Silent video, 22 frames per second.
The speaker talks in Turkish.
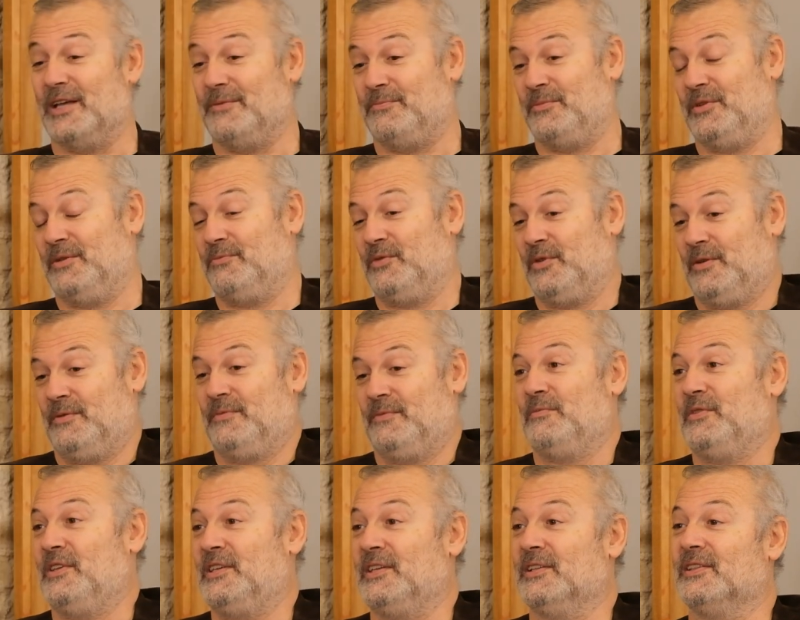ne oluyor?
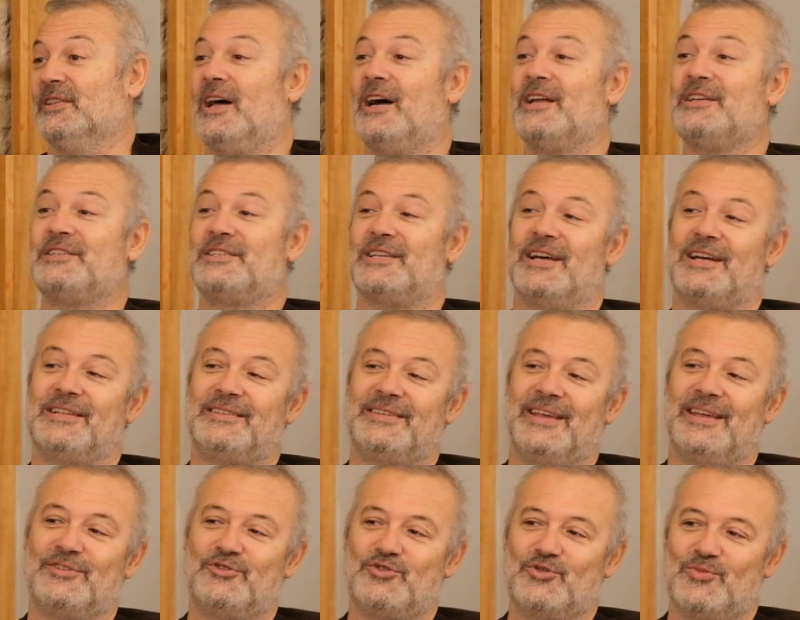yıllarca
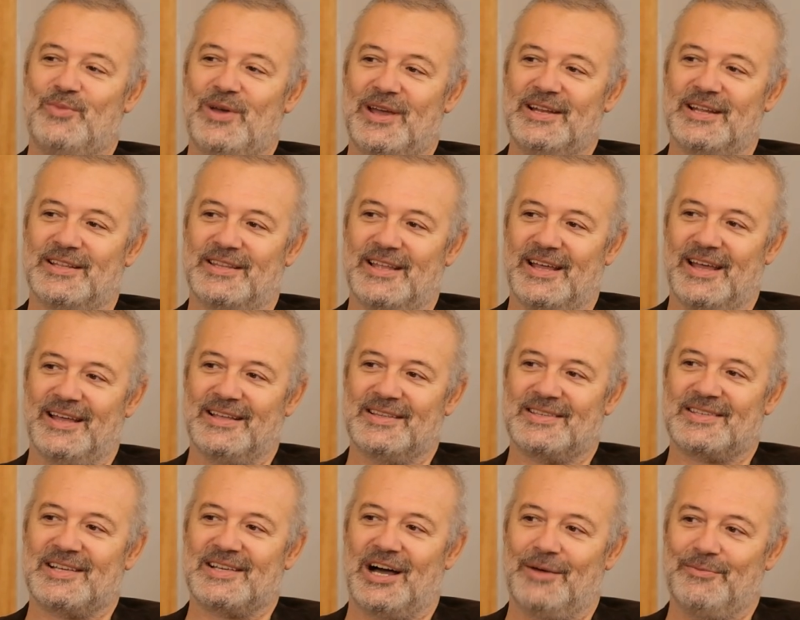tecrübeyle de
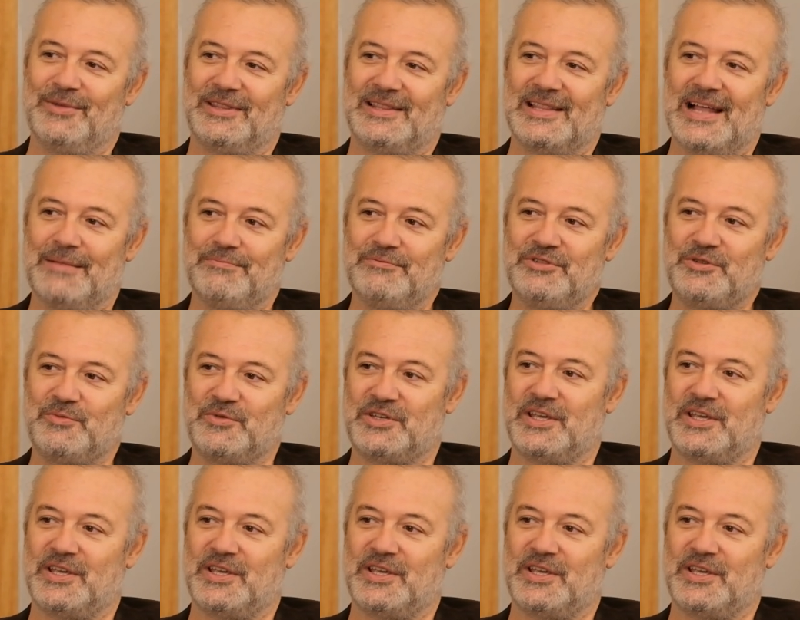sabitlenmiş Hı-hı.